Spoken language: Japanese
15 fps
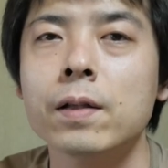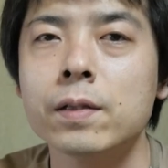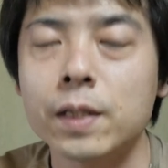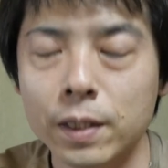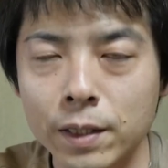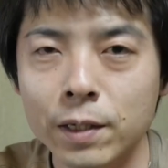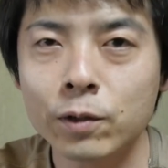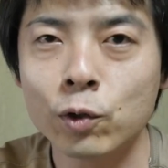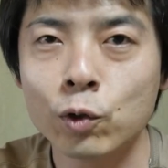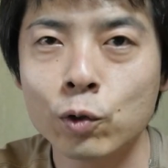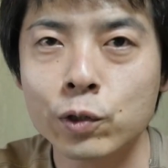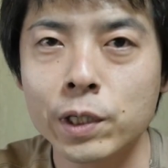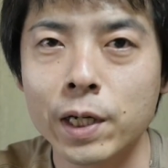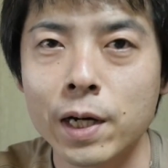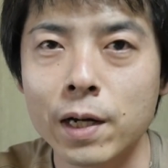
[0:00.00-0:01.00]
チャンネル登
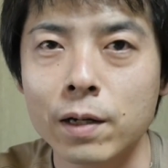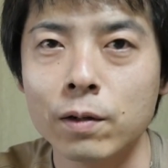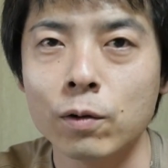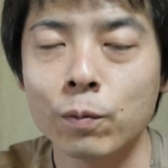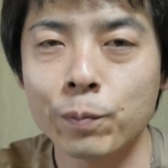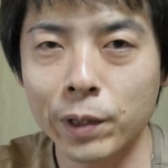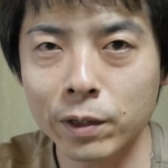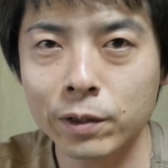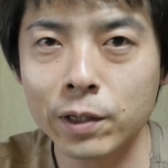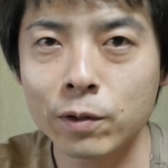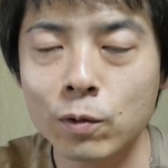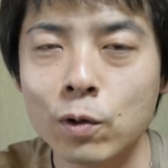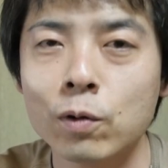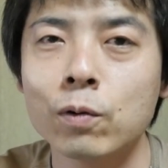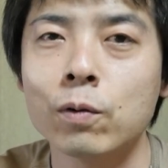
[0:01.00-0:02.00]
録者がろっぴゃくに
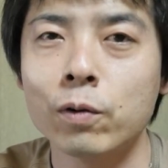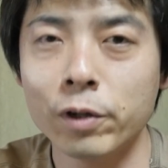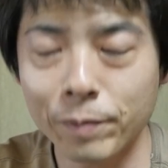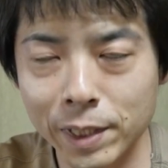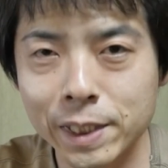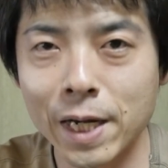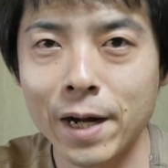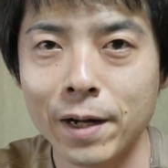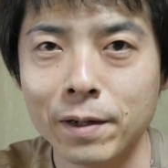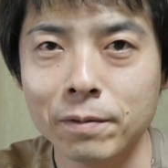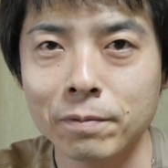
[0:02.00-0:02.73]
んを超えました。